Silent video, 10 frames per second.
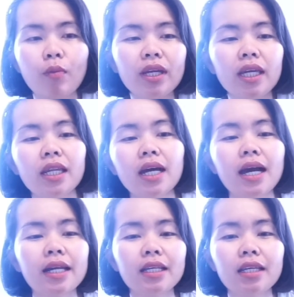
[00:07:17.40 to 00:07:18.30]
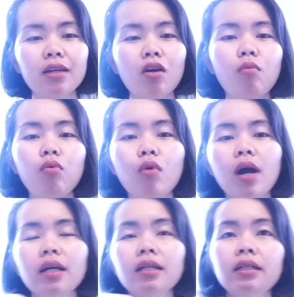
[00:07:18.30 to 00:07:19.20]
ไม่กินนะคะนี้ของผัว
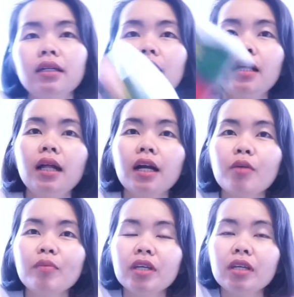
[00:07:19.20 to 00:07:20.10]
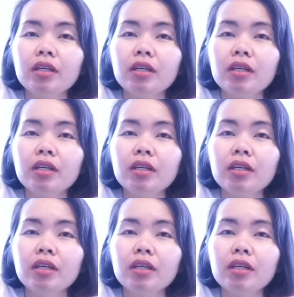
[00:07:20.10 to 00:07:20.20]
แล้วก็มี